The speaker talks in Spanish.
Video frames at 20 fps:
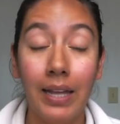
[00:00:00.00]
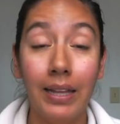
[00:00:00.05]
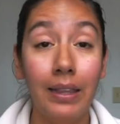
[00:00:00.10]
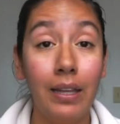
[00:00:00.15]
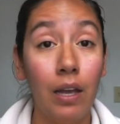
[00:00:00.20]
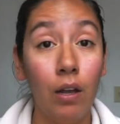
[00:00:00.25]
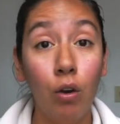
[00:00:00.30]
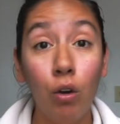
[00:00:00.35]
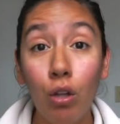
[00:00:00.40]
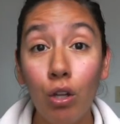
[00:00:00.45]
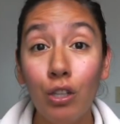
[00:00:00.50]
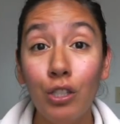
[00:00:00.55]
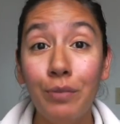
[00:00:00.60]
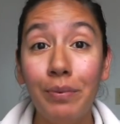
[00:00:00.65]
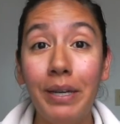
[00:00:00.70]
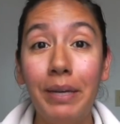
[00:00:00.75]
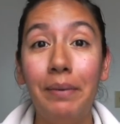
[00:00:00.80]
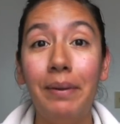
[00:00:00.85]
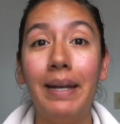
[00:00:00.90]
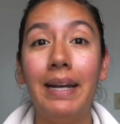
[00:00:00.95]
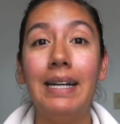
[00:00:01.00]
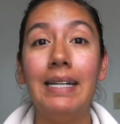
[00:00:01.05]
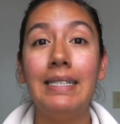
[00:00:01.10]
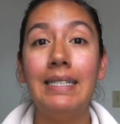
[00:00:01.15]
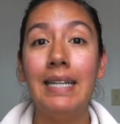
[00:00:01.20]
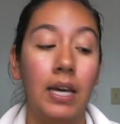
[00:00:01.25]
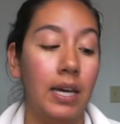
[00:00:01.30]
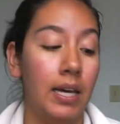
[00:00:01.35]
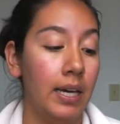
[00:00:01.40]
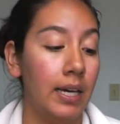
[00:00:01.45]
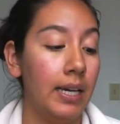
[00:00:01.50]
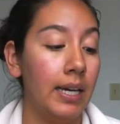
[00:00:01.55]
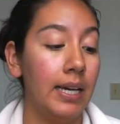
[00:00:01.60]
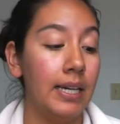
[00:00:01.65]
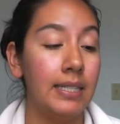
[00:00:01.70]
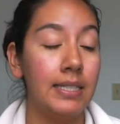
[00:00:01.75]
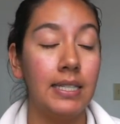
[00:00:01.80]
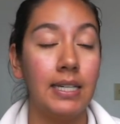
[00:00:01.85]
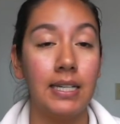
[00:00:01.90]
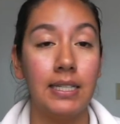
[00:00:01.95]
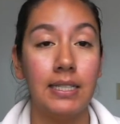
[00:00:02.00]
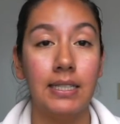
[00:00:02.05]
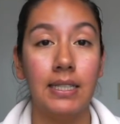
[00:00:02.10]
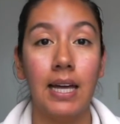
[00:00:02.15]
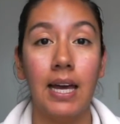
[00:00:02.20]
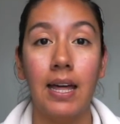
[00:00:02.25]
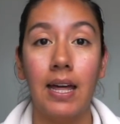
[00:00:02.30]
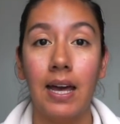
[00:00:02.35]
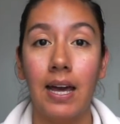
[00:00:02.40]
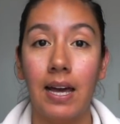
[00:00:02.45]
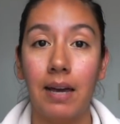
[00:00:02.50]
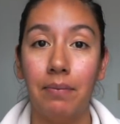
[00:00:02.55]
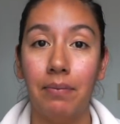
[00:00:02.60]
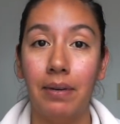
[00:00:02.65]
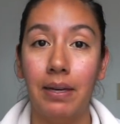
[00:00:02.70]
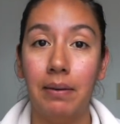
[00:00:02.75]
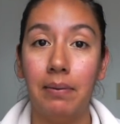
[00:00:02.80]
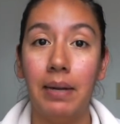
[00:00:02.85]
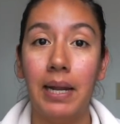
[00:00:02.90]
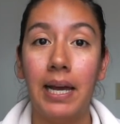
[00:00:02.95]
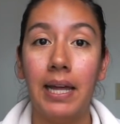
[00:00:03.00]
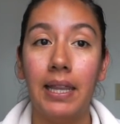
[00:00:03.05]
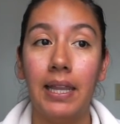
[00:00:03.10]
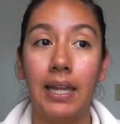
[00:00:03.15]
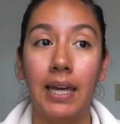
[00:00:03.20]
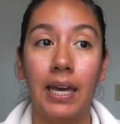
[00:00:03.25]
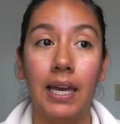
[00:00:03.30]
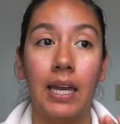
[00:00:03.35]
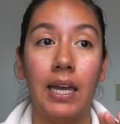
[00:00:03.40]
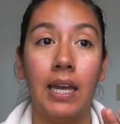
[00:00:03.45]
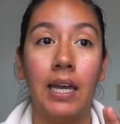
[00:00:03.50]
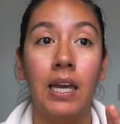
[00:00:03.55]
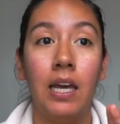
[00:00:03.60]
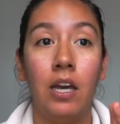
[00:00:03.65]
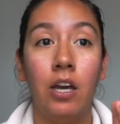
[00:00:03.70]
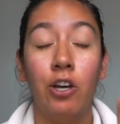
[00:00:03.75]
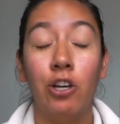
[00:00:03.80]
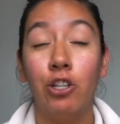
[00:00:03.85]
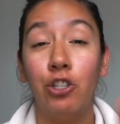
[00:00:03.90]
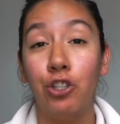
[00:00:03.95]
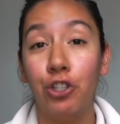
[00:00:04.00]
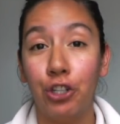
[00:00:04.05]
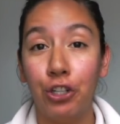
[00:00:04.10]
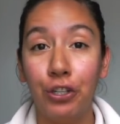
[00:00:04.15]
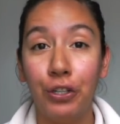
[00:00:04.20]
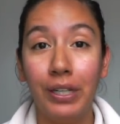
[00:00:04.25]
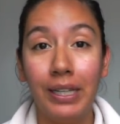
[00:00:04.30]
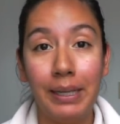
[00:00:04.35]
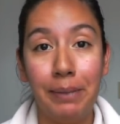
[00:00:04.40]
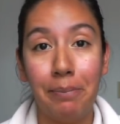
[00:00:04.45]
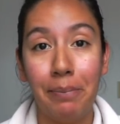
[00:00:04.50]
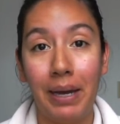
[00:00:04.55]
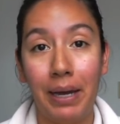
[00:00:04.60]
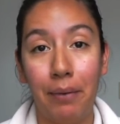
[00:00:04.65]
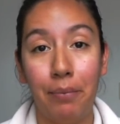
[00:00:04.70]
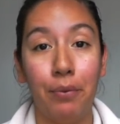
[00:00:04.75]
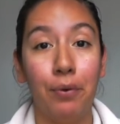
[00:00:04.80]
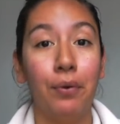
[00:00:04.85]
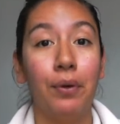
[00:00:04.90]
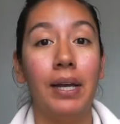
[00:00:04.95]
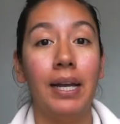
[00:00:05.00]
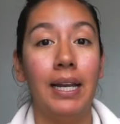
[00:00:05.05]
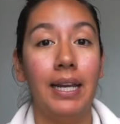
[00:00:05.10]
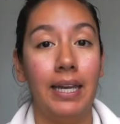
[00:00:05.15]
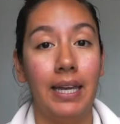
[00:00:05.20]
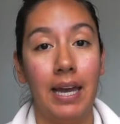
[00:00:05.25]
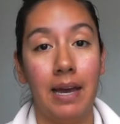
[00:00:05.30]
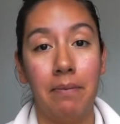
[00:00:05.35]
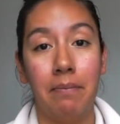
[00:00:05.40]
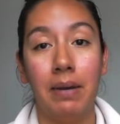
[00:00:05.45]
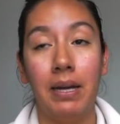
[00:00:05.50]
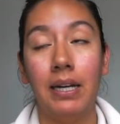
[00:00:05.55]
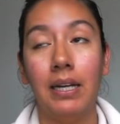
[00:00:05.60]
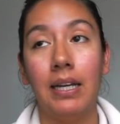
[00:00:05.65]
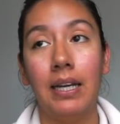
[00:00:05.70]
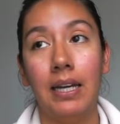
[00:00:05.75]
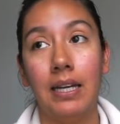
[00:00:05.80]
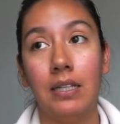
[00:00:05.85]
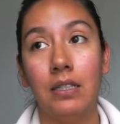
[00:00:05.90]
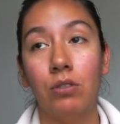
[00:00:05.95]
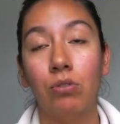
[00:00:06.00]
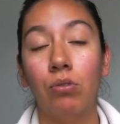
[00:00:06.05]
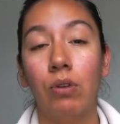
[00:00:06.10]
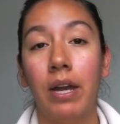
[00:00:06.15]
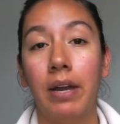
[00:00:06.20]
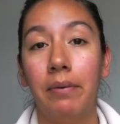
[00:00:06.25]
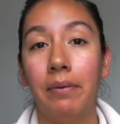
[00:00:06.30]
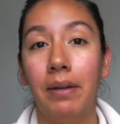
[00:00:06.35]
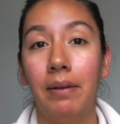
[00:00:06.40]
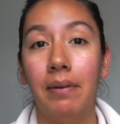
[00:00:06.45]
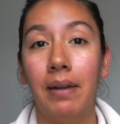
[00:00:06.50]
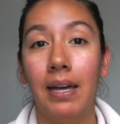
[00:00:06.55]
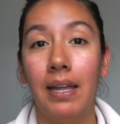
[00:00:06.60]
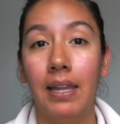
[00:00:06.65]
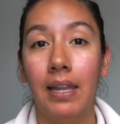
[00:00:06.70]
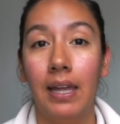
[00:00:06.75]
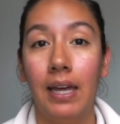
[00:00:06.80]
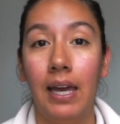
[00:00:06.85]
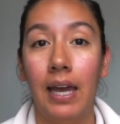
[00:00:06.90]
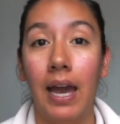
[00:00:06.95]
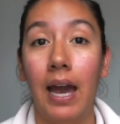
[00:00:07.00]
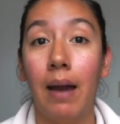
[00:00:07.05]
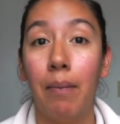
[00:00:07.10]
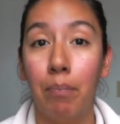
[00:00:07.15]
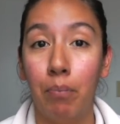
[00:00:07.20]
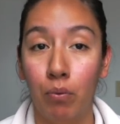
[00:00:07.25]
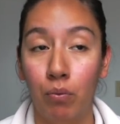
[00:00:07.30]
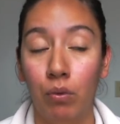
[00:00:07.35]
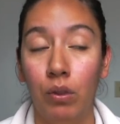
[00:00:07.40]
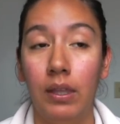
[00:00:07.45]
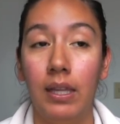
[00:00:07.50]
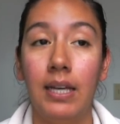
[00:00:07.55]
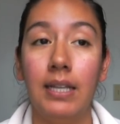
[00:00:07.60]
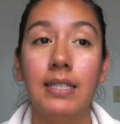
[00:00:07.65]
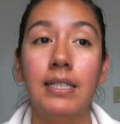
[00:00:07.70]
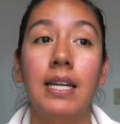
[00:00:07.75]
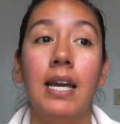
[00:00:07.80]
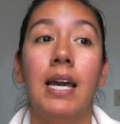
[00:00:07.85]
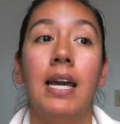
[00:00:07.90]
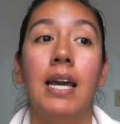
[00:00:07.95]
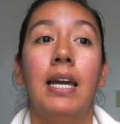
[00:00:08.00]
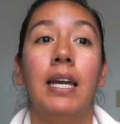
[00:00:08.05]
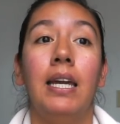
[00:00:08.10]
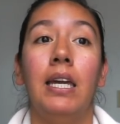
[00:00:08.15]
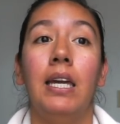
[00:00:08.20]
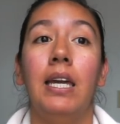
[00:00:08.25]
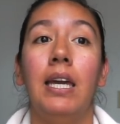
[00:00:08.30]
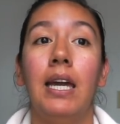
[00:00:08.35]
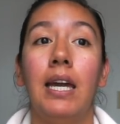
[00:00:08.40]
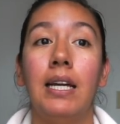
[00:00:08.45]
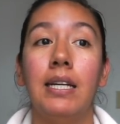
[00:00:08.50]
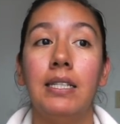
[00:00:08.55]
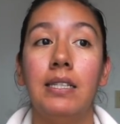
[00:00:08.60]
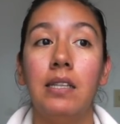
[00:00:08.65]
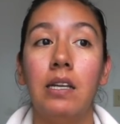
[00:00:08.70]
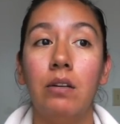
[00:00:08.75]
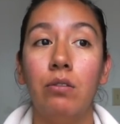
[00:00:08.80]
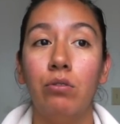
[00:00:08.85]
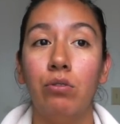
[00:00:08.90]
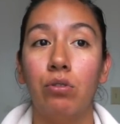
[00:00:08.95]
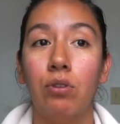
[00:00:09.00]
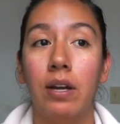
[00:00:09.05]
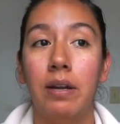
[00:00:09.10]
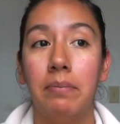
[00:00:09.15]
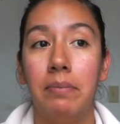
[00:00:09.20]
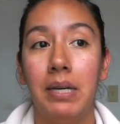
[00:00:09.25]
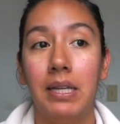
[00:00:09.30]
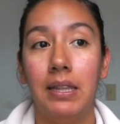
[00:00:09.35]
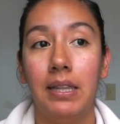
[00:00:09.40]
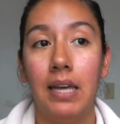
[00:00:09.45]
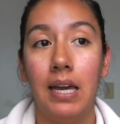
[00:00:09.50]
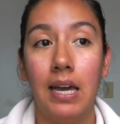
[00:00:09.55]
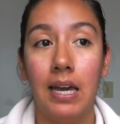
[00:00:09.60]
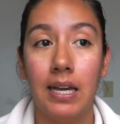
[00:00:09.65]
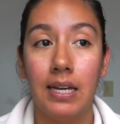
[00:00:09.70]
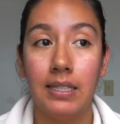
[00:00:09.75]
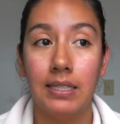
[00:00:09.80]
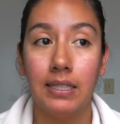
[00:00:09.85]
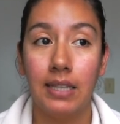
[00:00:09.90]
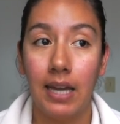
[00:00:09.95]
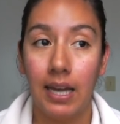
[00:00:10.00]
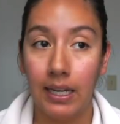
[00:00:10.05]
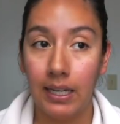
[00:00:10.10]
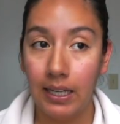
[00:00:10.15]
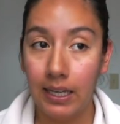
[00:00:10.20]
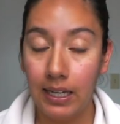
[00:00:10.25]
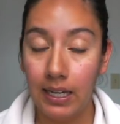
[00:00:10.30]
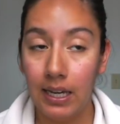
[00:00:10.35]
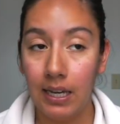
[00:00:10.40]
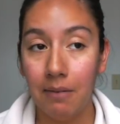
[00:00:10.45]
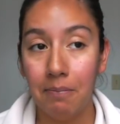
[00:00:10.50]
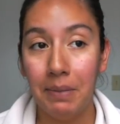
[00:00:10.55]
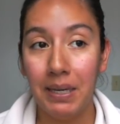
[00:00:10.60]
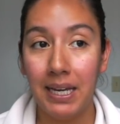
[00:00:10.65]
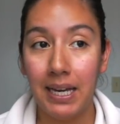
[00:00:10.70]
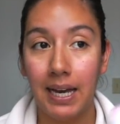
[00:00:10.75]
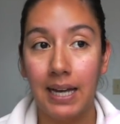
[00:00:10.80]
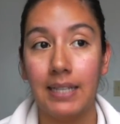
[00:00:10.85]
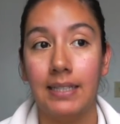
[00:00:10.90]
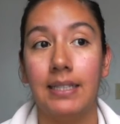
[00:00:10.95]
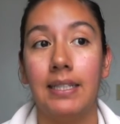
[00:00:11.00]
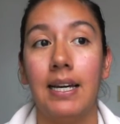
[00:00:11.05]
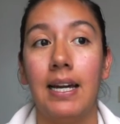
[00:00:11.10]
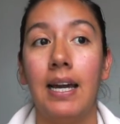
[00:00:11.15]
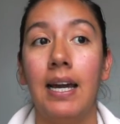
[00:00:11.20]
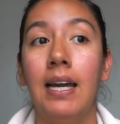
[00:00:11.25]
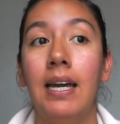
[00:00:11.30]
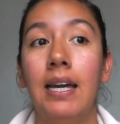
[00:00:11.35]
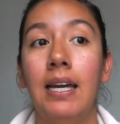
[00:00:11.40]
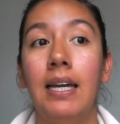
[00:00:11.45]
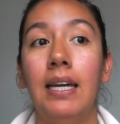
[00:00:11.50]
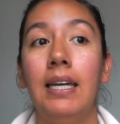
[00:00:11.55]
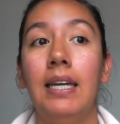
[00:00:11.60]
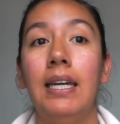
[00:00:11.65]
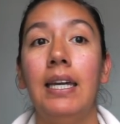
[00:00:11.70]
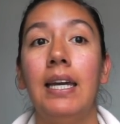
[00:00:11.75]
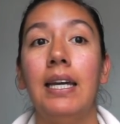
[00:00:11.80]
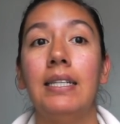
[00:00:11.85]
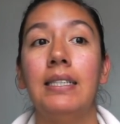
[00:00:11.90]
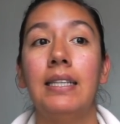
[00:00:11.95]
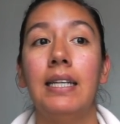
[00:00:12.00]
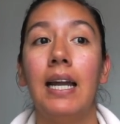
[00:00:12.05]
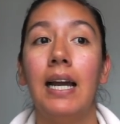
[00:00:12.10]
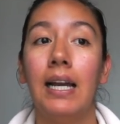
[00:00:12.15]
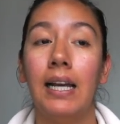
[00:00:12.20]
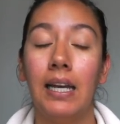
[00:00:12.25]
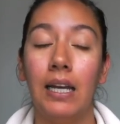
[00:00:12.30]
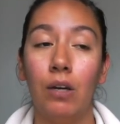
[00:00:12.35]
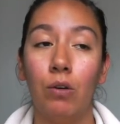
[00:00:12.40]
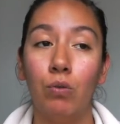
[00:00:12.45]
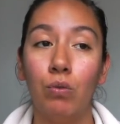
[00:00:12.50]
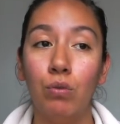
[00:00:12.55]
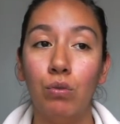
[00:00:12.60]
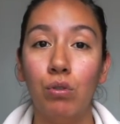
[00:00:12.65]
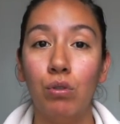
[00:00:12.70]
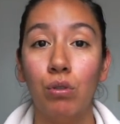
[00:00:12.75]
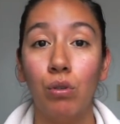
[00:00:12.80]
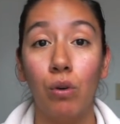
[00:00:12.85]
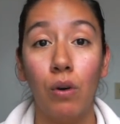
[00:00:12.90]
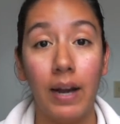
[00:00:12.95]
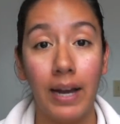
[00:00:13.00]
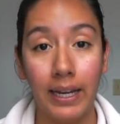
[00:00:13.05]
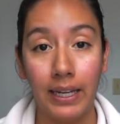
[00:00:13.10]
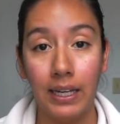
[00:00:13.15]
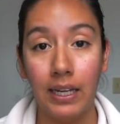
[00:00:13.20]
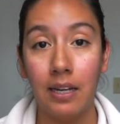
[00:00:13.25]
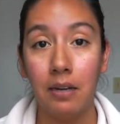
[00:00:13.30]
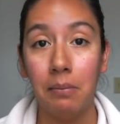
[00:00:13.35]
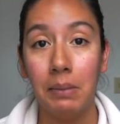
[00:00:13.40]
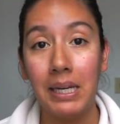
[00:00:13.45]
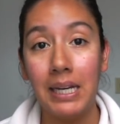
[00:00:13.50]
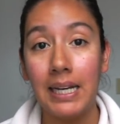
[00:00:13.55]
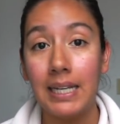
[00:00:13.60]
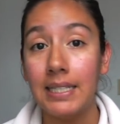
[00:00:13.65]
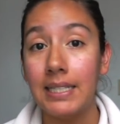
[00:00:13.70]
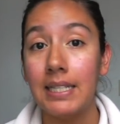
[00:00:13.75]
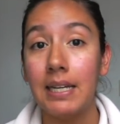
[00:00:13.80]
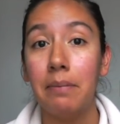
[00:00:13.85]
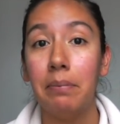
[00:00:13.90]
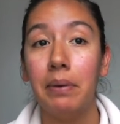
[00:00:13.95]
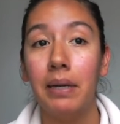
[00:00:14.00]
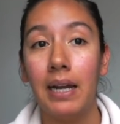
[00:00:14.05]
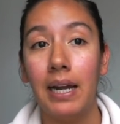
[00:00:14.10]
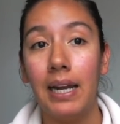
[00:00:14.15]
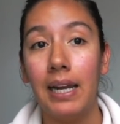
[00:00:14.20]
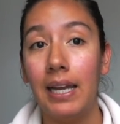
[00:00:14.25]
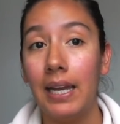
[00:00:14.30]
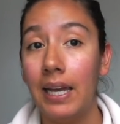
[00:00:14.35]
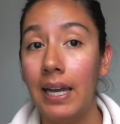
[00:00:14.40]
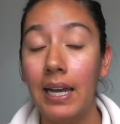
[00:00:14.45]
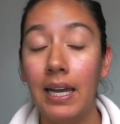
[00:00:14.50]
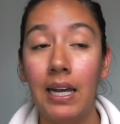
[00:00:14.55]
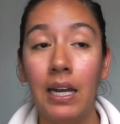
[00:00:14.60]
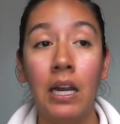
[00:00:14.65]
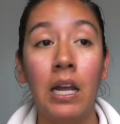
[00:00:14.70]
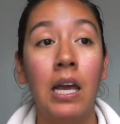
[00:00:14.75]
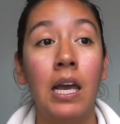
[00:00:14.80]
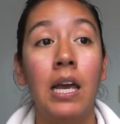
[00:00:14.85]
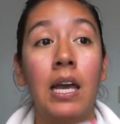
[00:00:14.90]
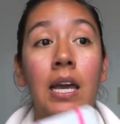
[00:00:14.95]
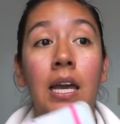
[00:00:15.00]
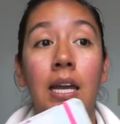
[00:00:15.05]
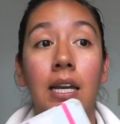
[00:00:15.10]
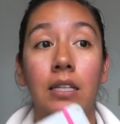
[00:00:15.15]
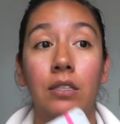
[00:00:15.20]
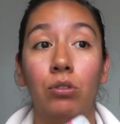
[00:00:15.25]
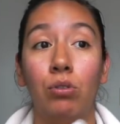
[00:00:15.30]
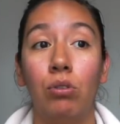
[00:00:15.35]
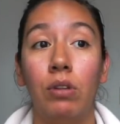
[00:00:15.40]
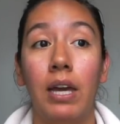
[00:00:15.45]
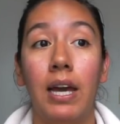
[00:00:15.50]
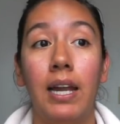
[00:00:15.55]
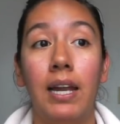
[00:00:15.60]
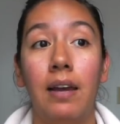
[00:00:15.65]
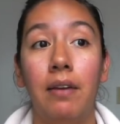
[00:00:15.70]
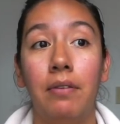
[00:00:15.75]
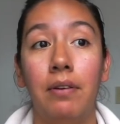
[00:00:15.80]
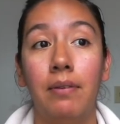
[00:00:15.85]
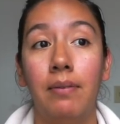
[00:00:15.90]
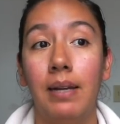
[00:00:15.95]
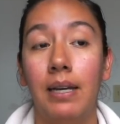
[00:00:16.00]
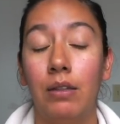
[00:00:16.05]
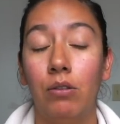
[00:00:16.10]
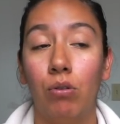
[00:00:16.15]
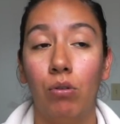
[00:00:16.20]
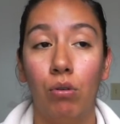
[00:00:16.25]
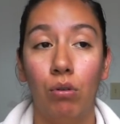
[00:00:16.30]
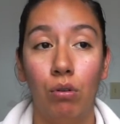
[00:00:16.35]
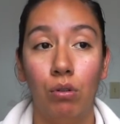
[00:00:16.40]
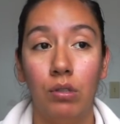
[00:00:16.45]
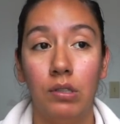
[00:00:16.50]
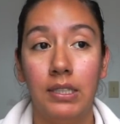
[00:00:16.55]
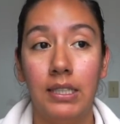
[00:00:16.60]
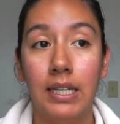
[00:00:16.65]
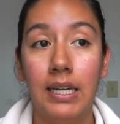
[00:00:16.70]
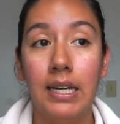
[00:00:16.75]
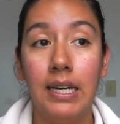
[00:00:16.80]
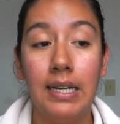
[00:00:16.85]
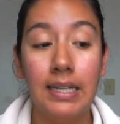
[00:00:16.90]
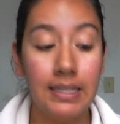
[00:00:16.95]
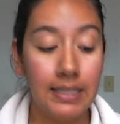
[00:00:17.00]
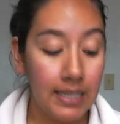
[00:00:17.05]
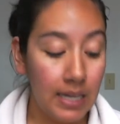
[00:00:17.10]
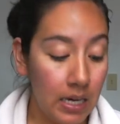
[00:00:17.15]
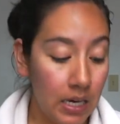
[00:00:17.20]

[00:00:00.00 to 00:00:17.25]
Tengo dos Biblias, que es esta Biblia de Journaling Bible que le llaman, que es una Biblia de apuntes y esta usualmente está aquí en mi casa y es la que uso aquí en mi casa para leer estudiar la Biblia todos los días.